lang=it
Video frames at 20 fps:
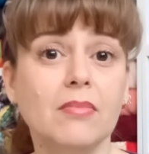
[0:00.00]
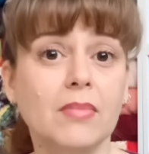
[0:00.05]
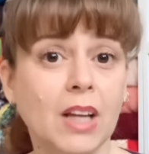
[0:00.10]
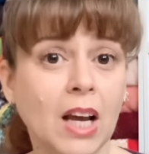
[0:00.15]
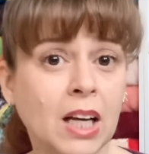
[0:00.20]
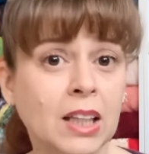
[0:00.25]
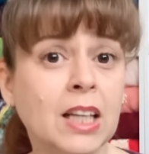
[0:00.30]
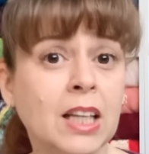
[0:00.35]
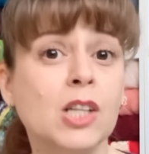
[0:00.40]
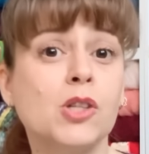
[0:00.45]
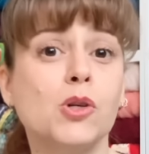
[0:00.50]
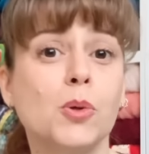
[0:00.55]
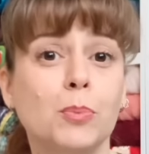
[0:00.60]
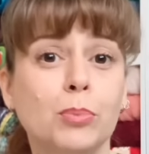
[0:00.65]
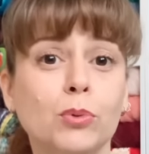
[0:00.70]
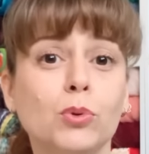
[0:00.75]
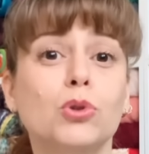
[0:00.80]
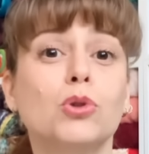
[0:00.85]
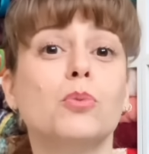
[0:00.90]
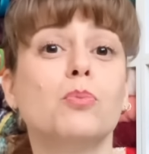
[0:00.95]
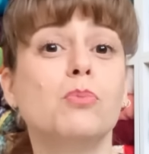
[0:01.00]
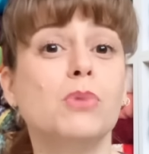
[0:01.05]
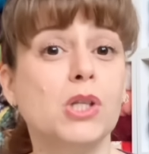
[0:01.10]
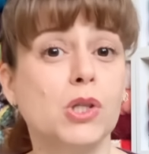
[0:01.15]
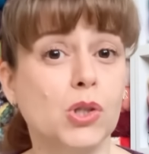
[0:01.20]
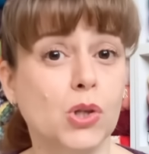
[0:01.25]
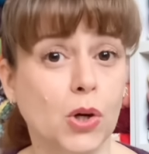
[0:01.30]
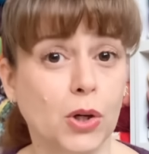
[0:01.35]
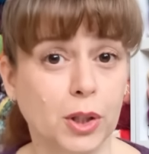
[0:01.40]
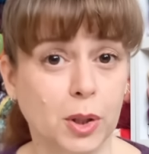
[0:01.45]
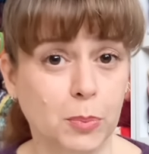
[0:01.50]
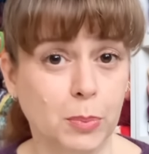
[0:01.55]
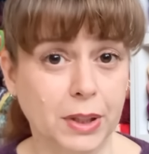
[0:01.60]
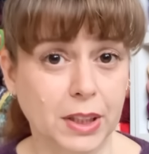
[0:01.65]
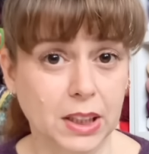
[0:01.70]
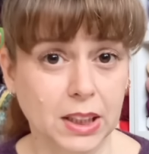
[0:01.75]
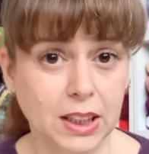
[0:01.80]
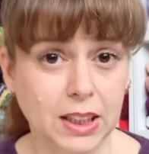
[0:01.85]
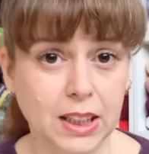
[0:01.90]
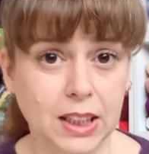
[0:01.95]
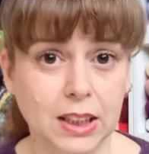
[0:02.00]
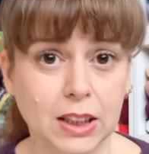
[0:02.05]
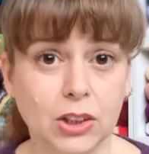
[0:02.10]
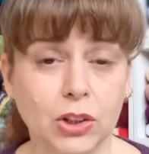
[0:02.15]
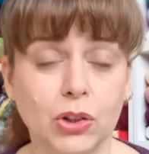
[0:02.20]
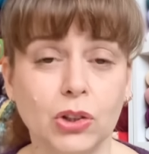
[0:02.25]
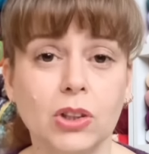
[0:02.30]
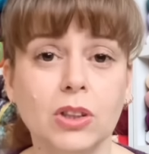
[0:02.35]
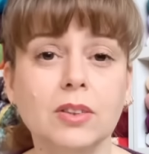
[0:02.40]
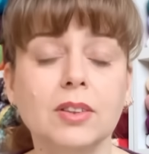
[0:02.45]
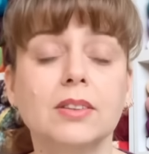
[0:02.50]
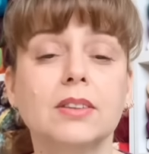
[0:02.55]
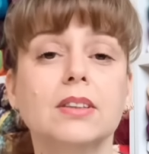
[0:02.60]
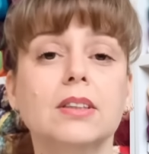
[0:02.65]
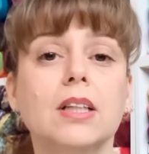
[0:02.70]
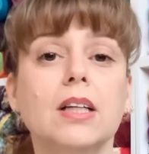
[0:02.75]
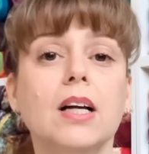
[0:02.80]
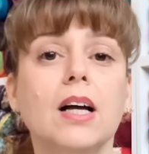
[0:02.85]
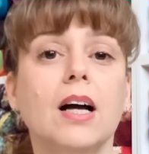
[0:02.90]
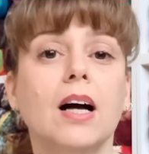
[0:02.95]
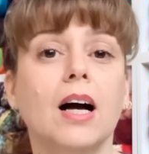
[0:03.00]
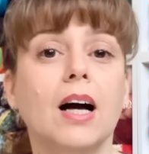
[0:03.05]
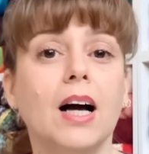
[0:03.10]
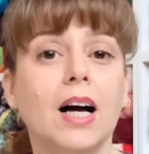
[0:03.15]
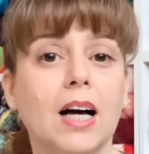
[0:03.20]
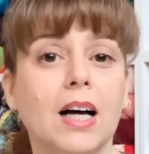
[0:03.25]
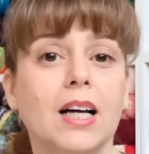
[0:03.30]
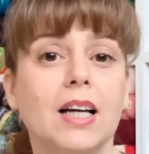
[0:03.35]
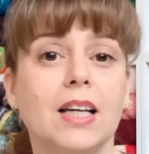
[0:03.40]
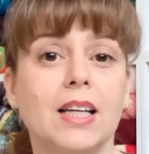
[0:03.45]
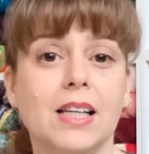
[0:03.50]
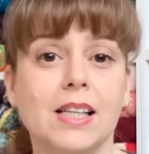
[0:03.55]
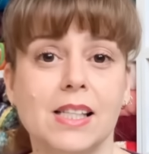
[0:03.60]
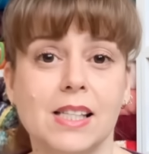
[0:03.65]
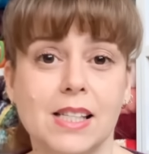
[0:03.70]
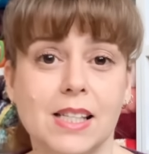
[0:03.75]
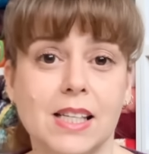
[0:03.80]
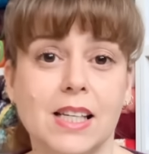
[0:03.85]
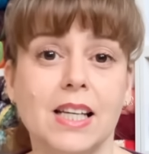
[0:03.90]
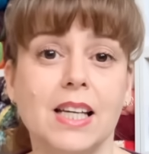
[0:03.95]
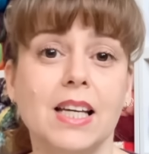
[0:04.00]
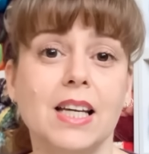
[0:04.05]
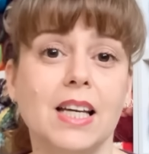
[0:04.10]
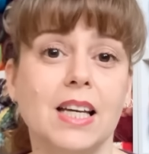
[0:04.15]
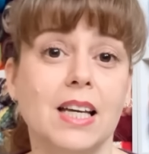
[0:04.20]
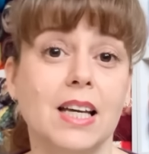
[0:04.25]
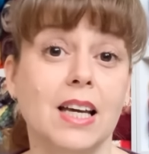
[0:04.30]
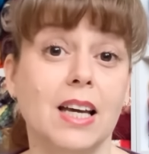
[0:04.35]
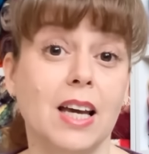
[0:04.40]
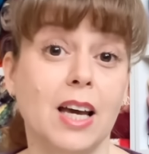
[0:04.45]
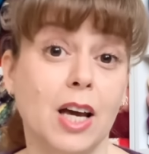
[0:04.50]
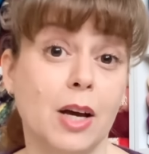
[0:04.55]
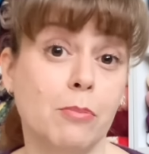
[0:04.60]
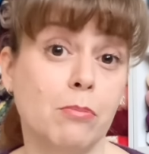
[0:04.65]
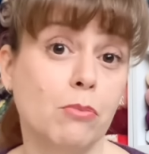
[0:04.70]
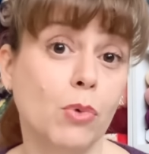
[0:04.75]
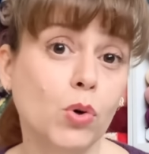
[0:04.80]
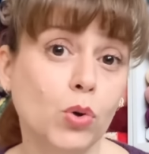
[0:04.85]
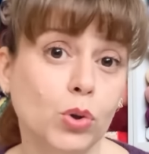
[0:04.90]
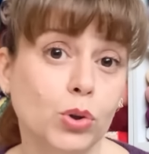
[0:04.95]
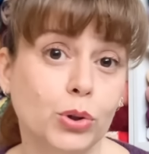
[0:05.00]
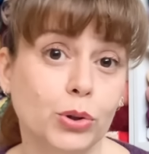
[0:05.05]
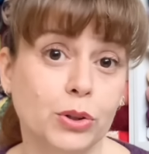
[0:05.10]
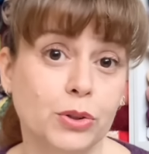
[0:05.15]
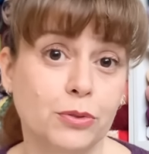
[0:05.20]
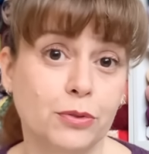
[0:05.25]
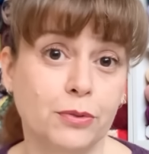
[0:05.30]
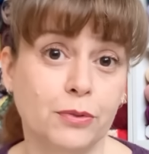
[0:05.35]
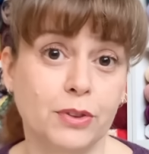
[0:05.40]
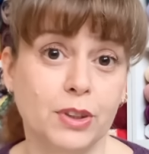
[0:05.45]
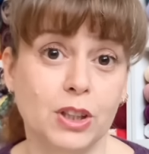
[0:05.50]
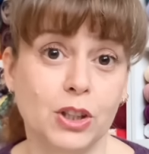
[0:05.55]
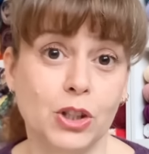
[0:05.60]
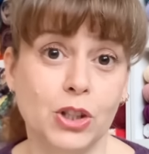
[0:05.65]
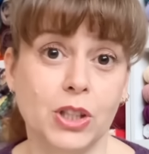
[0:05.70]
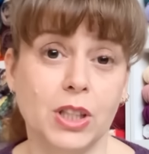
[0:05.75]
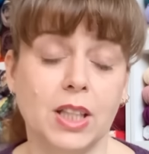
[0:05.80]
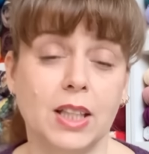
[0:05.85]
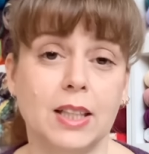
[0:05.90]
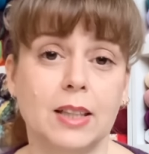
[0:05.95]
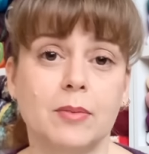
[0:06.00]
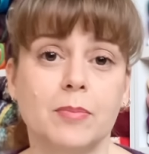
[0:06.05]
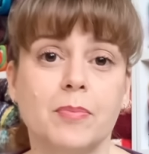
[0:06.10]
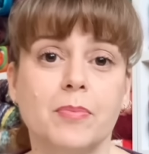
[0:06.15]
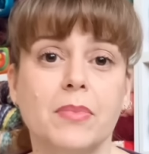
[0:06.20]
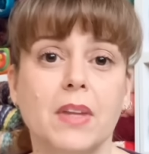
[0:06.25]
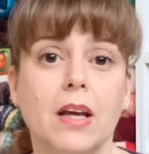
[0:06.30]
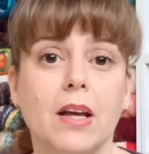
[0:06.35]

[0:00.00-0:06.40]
Adesso appunto mi sto riprendendo anche se è molto difficile,